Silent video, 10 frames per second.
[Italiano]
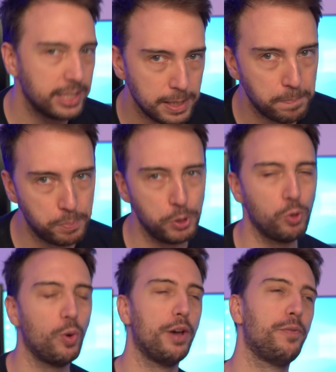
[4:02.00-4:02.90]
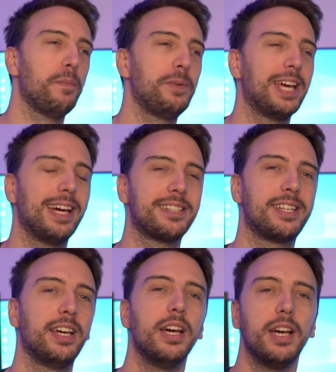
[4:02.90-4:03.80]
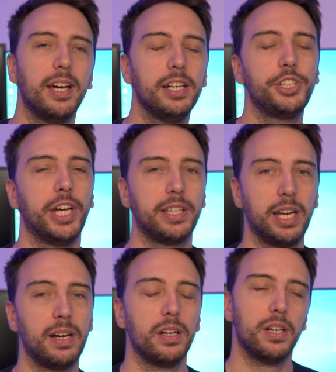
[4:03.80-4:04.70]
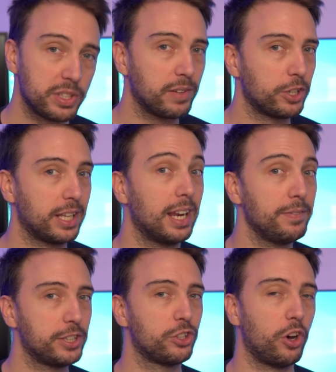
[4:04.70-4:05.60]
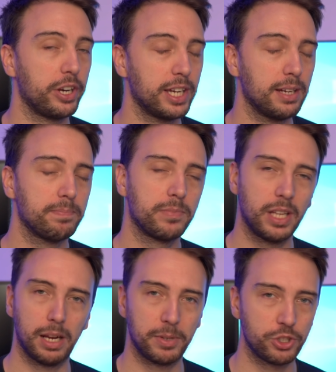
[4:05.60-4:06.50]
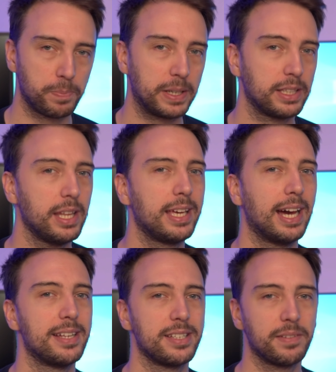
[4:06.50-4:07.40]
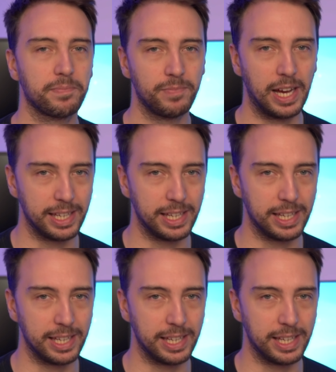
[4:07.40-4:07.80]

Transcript: di più FPS, eccetera, questa volta la vittoria, nella maggior parte dei casi, va a